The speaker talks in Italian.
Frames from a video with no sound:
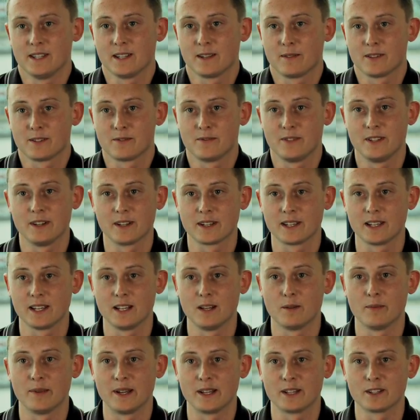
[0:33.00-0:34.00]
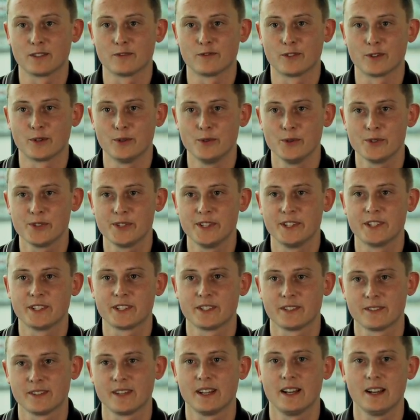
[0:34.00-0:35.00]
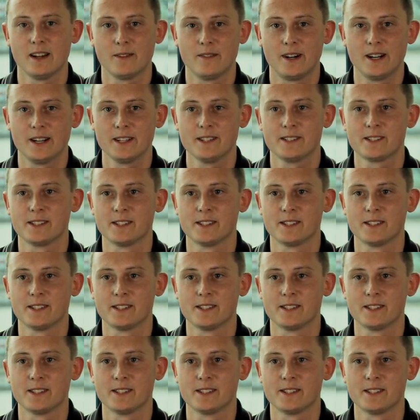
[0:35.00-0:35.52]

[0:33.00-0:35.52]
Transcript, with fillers: non so cosa ci sia 4 km più avanti,